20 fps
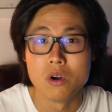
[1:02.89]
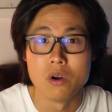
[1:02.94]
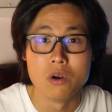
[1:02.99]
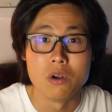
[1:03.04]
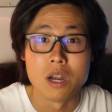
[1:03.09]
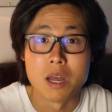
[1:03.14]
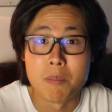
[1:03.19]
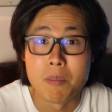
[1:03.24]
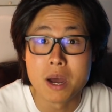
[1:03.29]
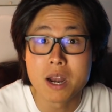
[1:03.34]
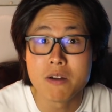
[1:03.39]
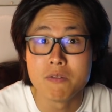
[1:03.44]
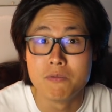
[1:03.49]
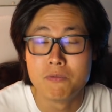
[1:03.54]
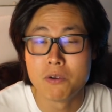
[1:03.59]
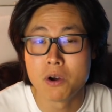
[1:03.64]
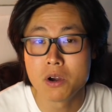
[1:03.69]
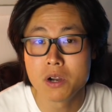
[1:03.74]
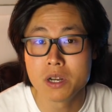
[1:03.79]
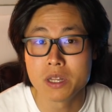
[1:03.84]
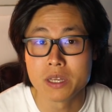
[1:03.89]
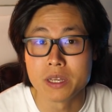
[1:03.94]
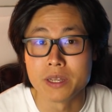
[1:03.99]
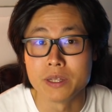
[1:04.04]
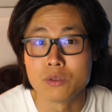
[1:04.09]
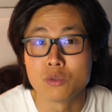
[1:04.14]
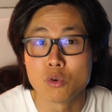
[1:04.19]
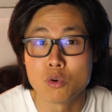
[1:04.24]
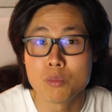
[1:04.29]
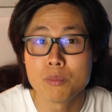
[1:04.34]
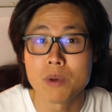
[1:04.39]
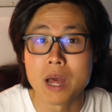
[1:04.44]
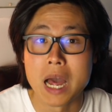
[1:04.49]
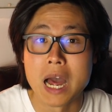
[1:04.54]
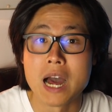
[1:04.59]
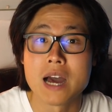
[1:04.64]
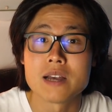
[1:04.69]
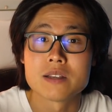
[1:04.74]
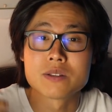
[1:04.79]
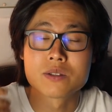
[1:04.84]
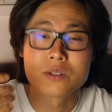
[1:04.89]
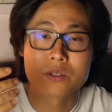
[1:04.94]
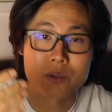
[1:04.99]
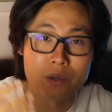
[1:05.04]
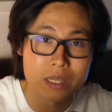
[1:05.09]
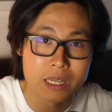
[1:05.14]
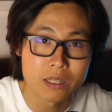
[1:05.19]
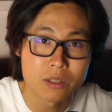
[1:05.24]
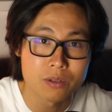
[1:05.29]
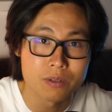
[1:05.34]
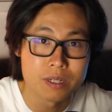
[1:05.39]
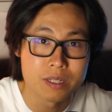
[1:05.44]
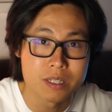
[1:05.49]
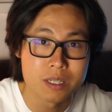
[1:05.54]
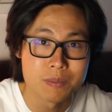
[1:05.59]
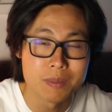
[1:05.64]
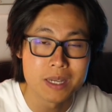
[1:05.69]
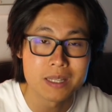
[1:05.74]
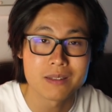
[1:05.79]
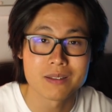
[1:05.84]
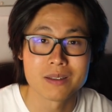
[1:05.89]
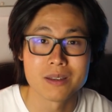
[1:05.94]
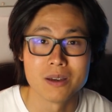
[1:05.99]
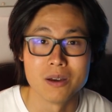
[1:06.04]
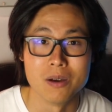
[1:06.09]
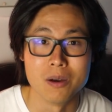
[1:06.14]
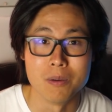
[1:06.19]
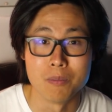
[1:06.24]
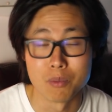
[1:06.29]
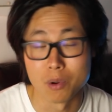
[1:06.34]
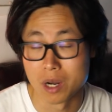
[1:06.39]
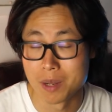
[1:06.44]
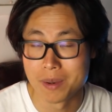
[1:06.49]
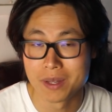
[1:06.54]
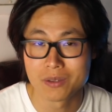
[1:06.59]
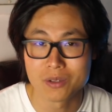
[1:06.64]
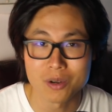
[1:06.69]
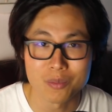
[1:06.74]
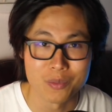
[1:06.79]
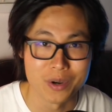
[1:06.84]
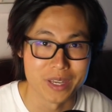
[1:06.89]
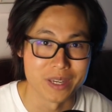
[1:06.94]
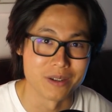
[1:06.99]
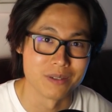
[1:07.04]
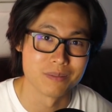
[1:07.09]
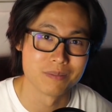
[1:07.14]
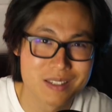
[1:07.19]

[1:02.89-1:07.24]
euh, la balle vole et tombe à 186 mètres euh, pour l'amateur moyen.